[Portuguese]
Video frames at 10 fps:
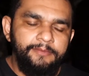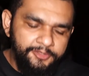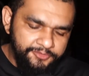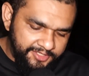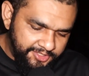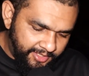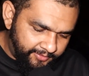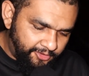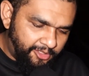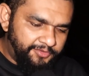Deus vai te dar
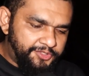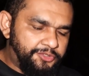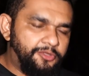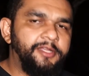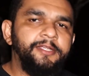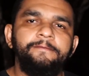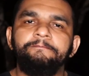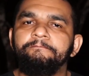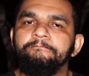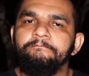uma nova história.
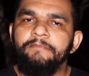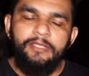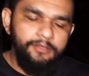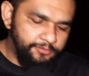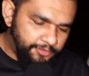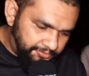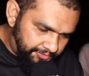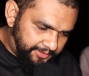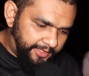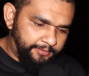O
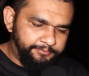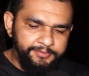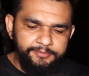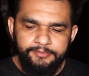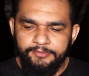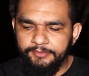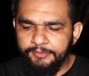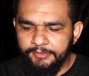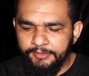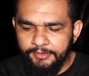novo tempo.
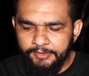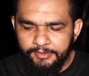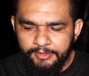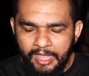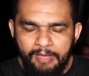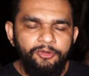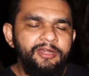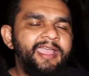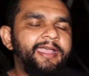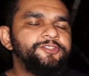A
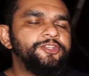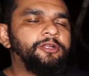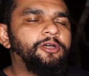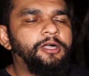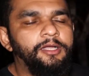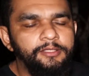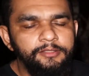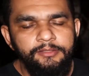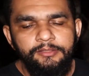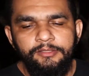mulher de Ló,
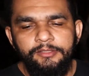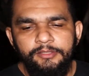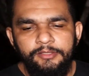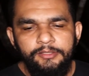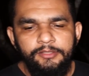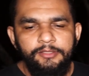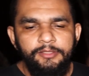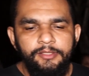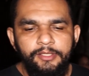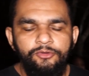
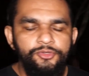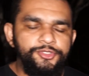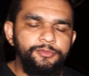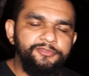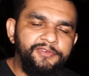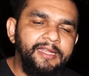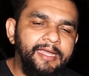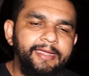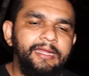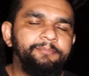eu costumo
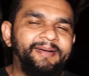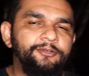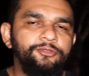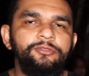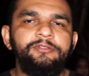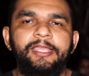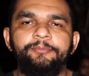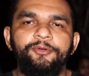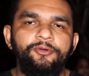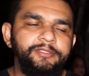falar que ela parou no
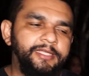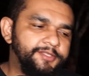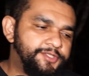tempo quando ela